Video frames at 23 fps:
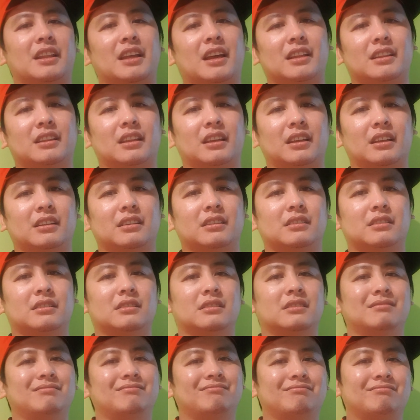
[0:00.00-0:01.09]
natin,
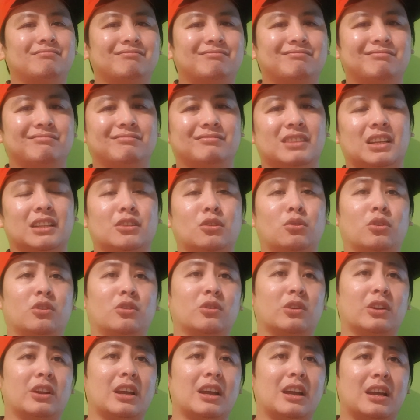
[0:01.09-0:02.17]

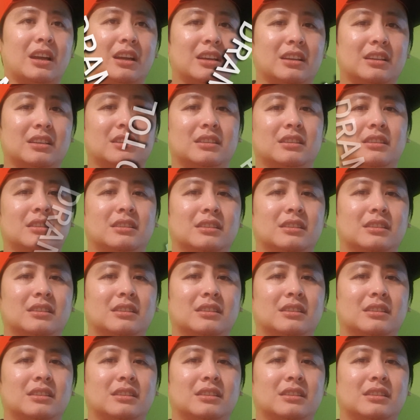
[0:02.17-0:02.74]
natunuguri ang